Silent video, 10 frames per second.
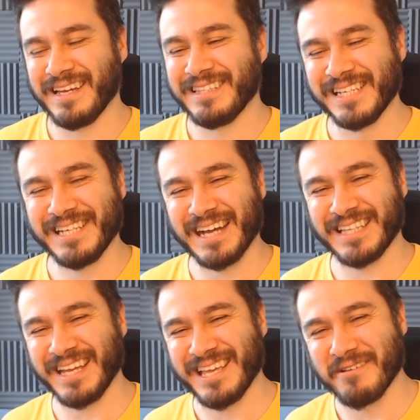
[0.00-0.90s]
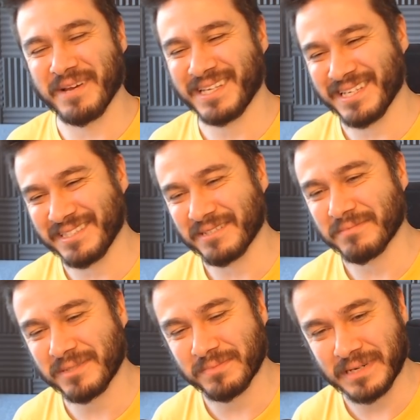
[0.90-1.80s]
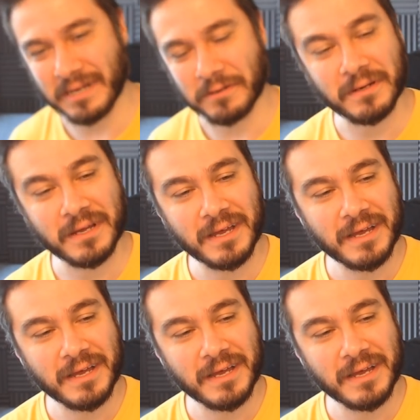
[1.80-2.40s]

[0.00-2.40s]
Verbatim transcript: Dışarıdan yemek getirtmiş. Bravo.